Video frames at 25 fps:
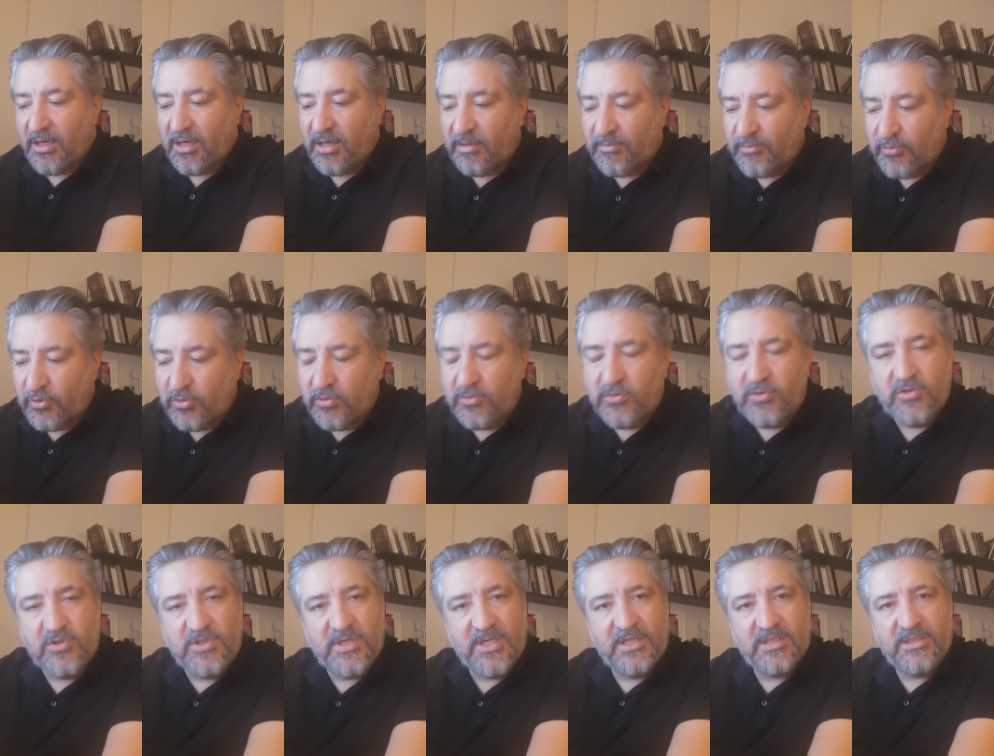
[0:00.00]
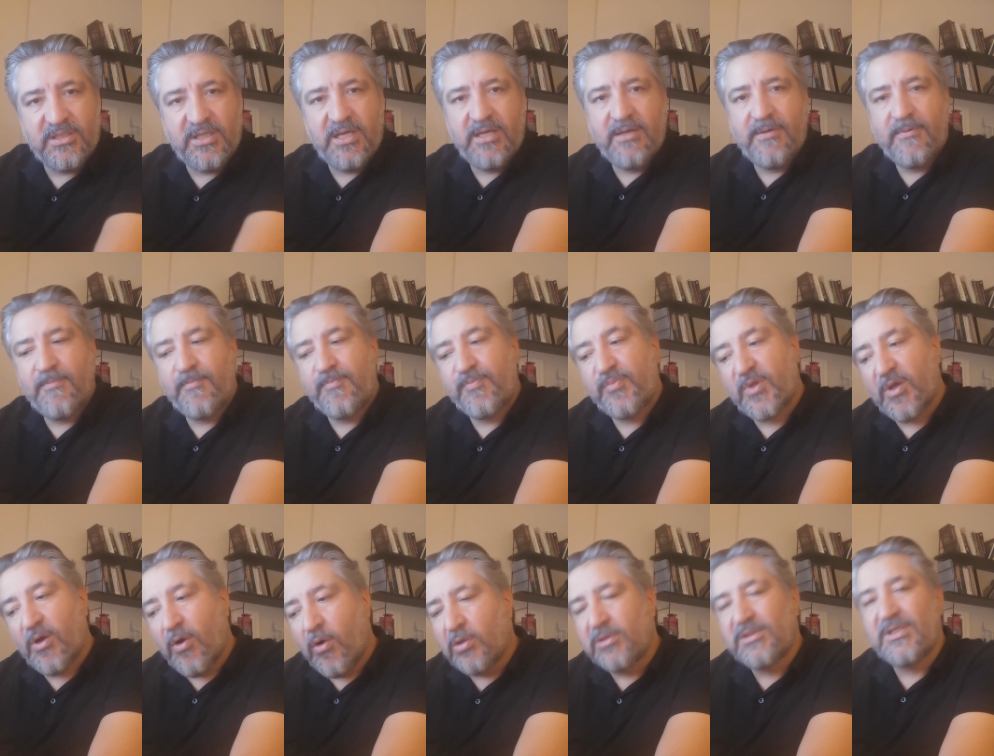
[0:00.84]
E, bunun üzerine
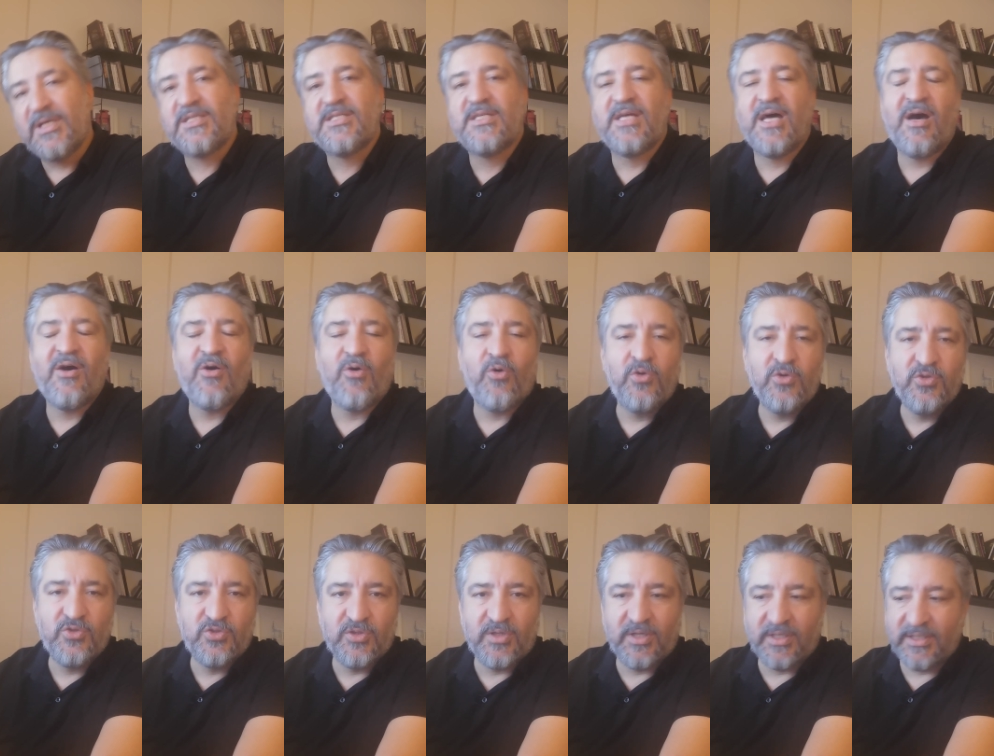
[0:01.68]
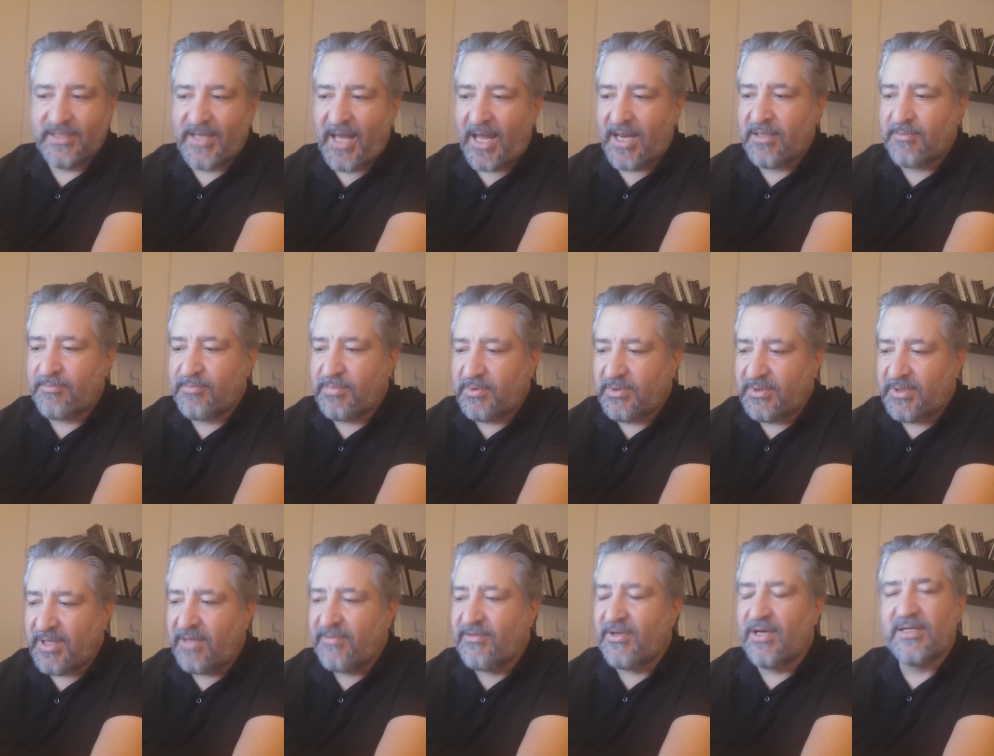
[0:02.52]
orta saha oyuncuları yani
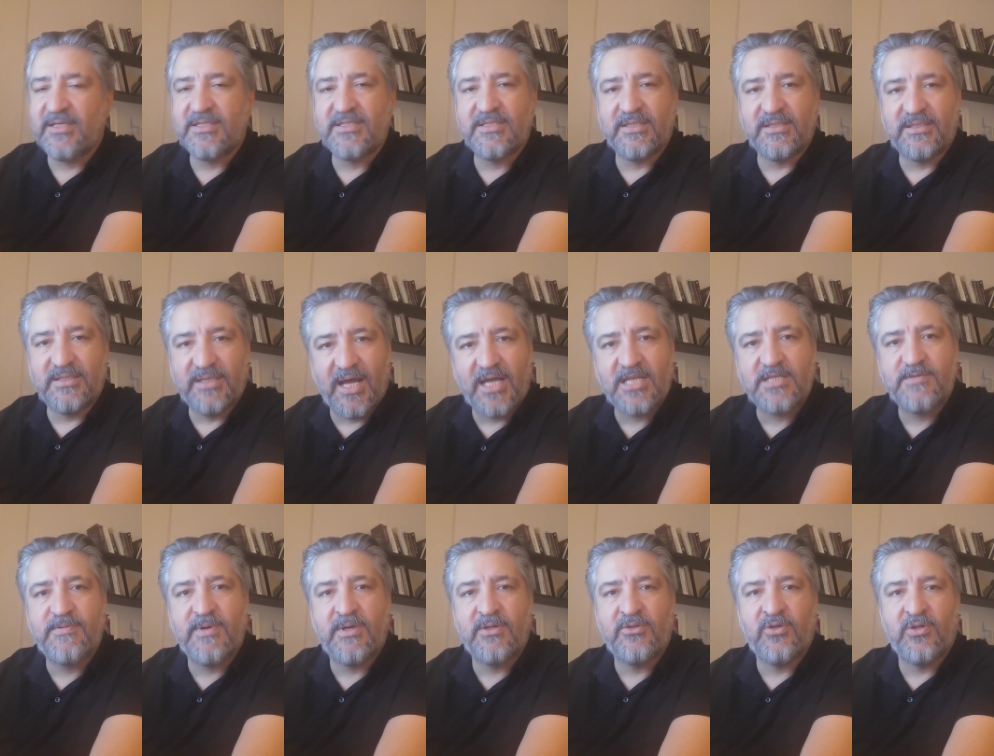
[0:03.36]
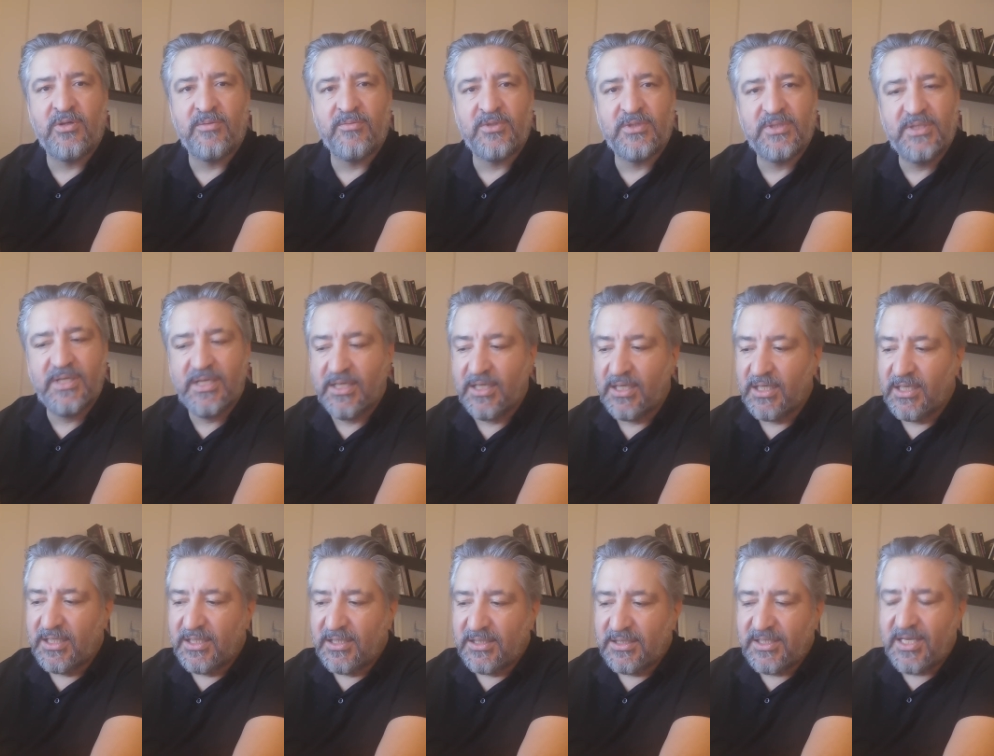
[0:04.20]
devre arası transfer döneminde
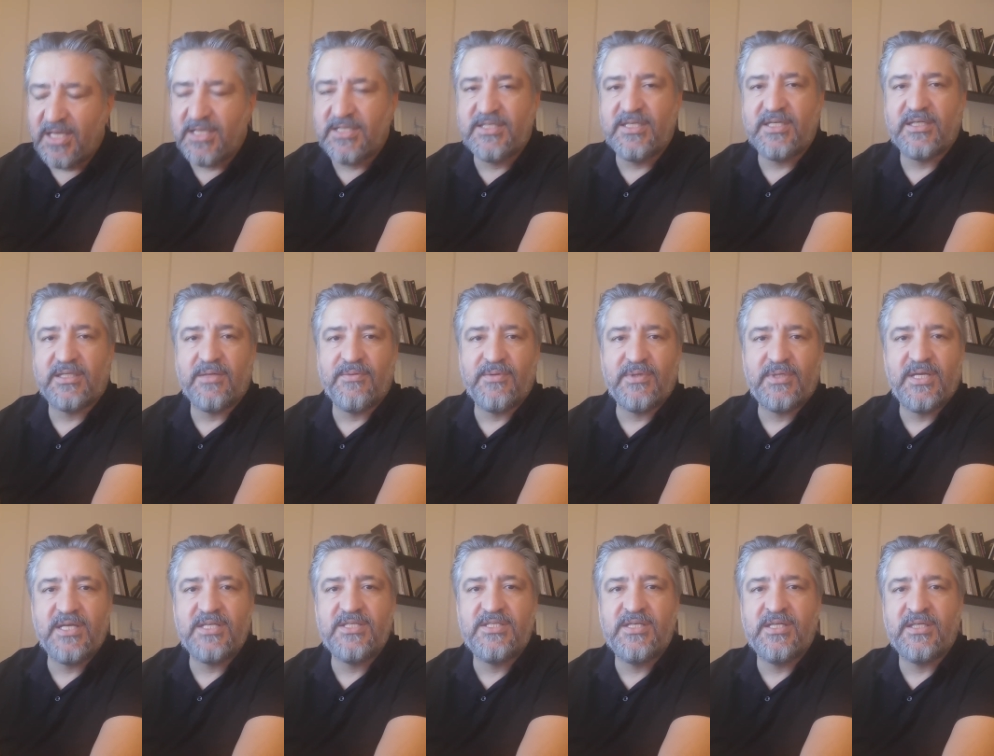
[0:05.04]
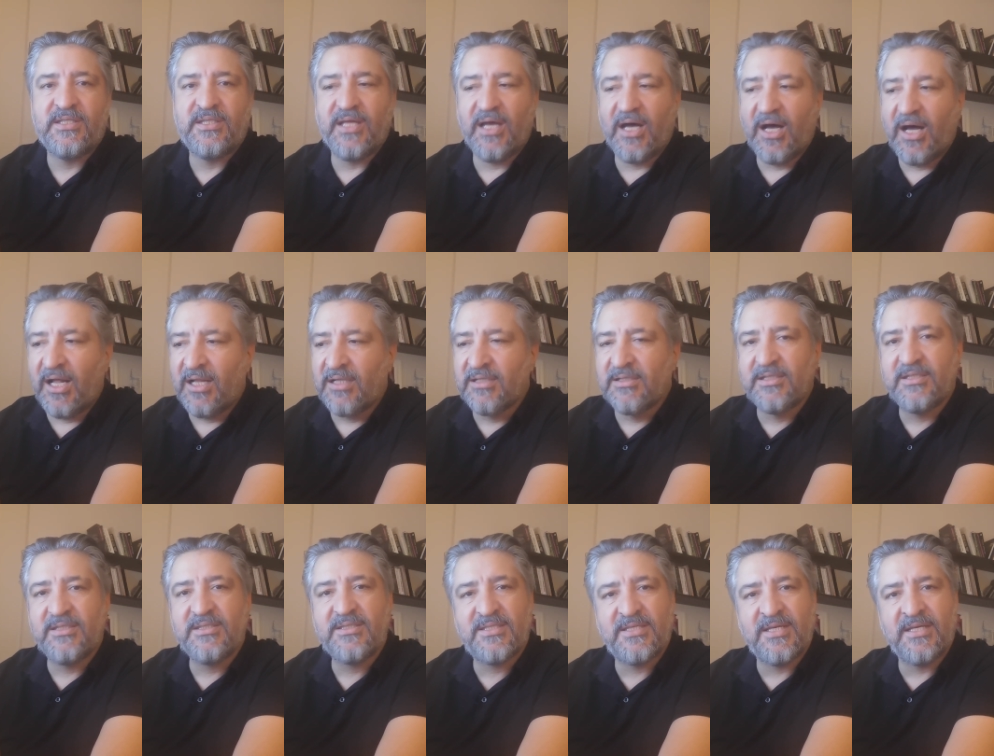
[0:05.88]
kesinlikle ve kesinlikle
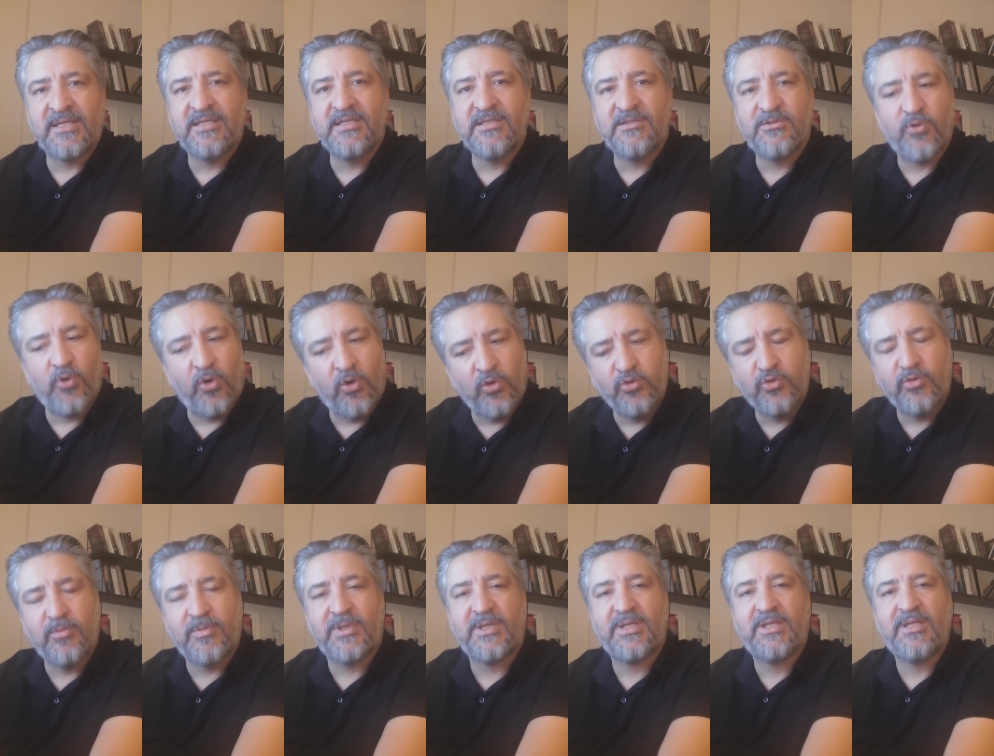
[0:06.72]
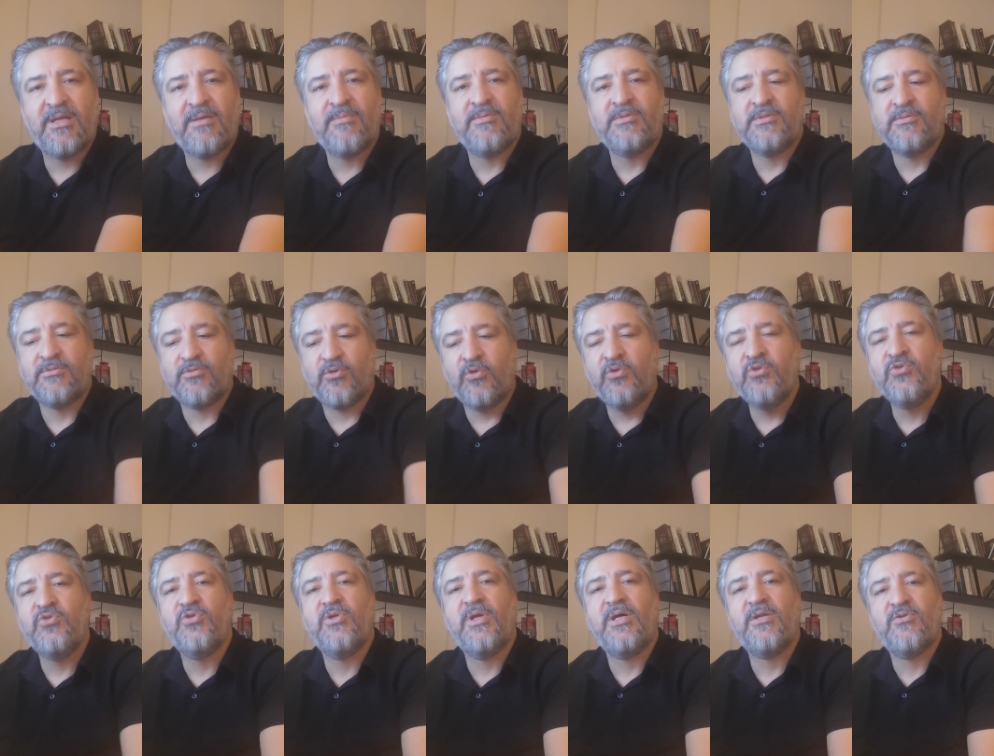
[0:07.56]
6, 8, 10 numara diyebildiğimiz
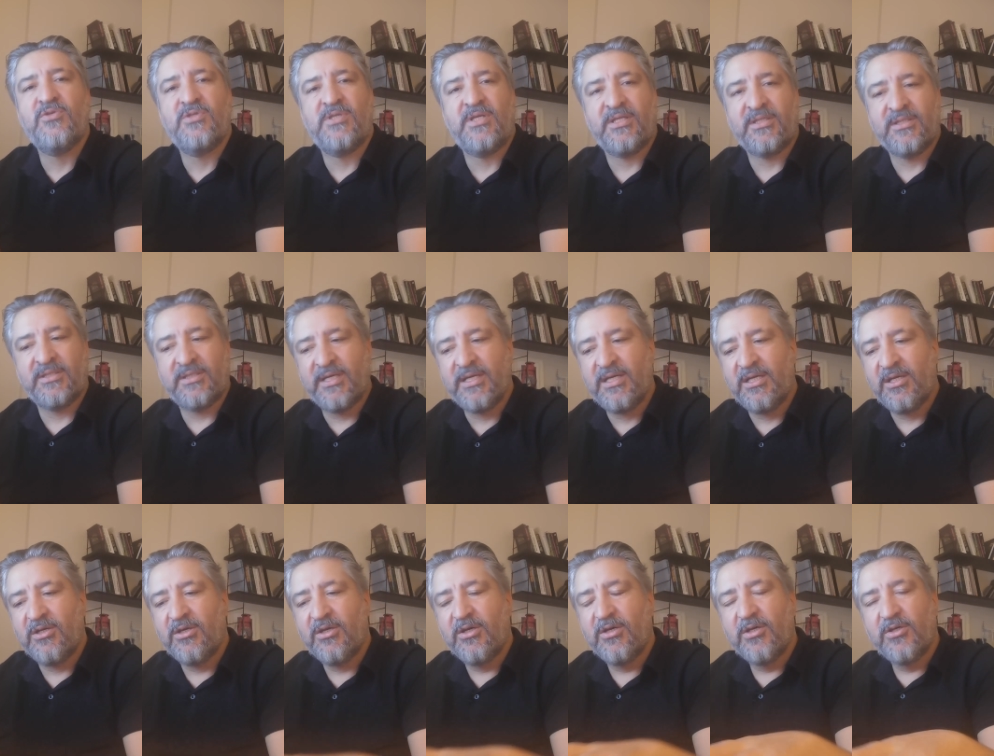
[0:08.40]
oyuncular üzerinde